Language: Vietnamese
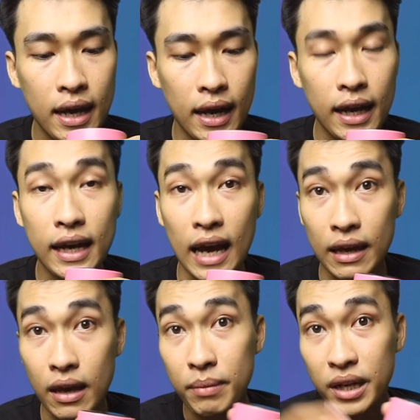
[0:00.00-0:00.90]
liên
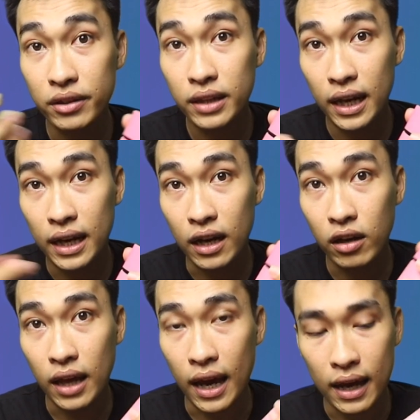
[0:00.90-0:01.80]
hệ với BinhNuocTeen để có
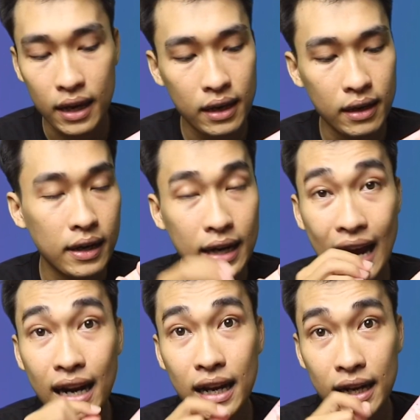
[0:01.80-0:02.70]
thể
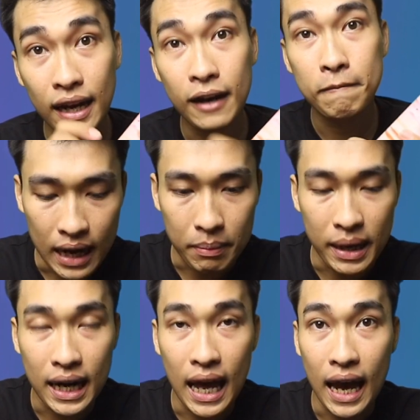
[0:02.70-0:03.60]
khắc lên ha. Đặc
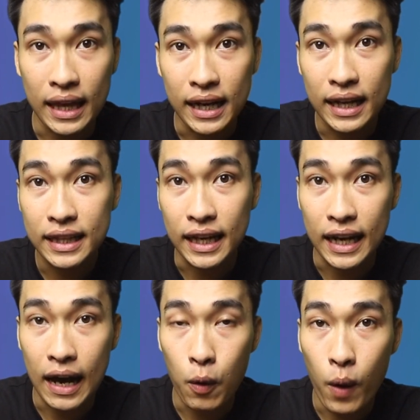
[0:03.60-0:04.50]
biệt là những anh chị
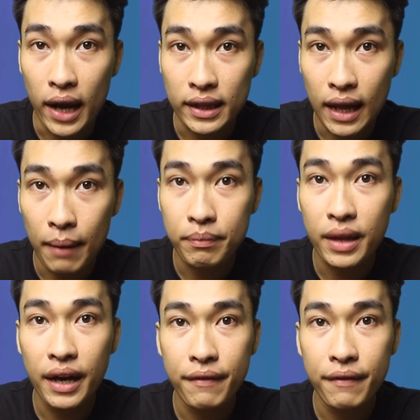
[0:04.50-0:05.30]
nào quan tâm tới cái